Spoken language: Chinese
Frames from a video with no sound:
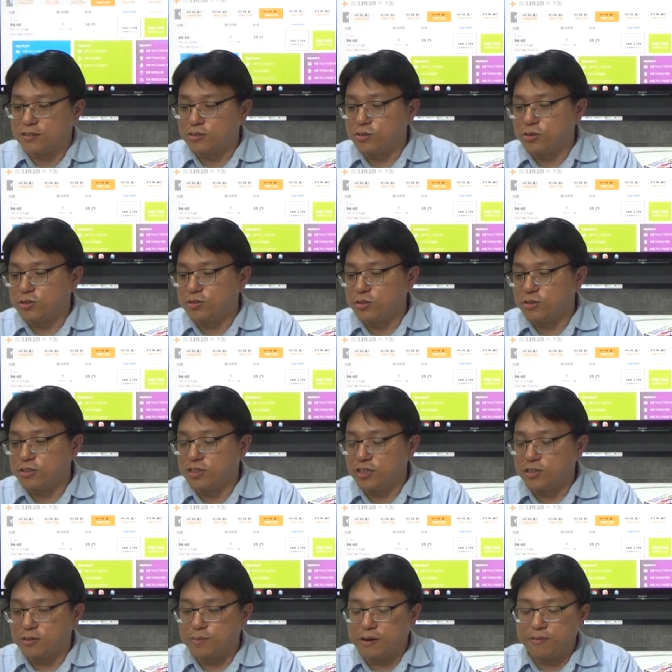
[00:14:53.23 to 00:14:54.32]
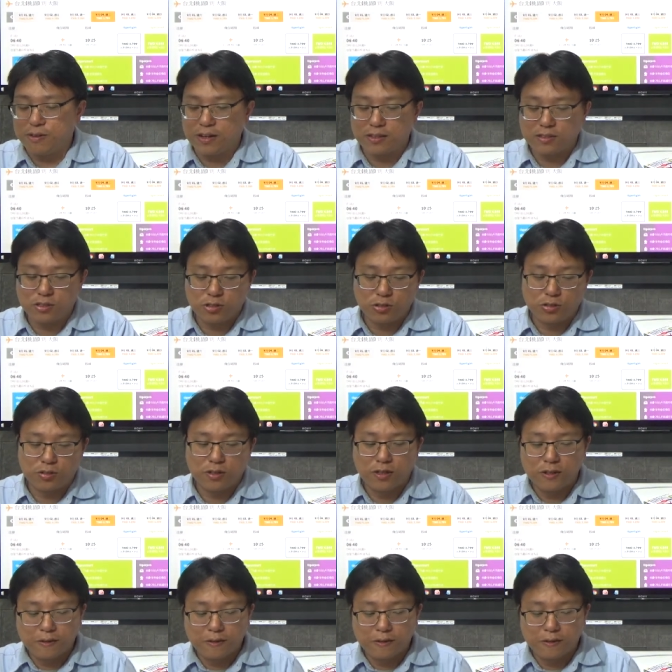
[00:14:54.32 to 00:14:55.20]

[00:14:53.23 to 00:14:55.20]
如果说你有办法去